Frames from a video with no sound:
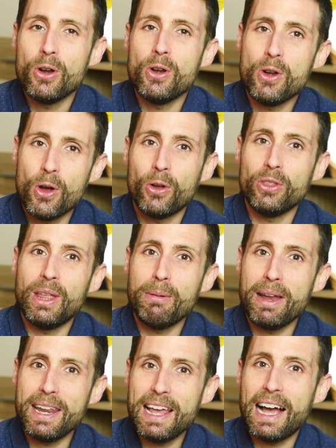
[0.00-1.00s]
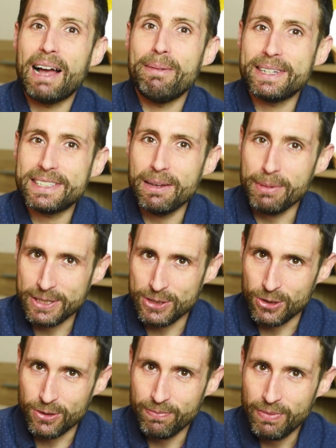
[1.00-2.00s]
No deberían haberse
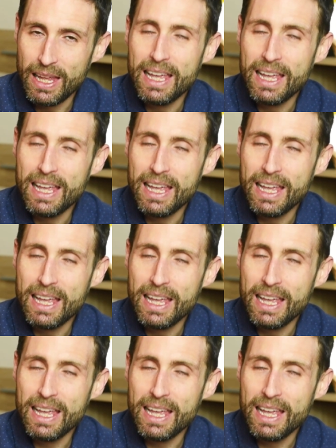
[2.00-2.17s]
visto.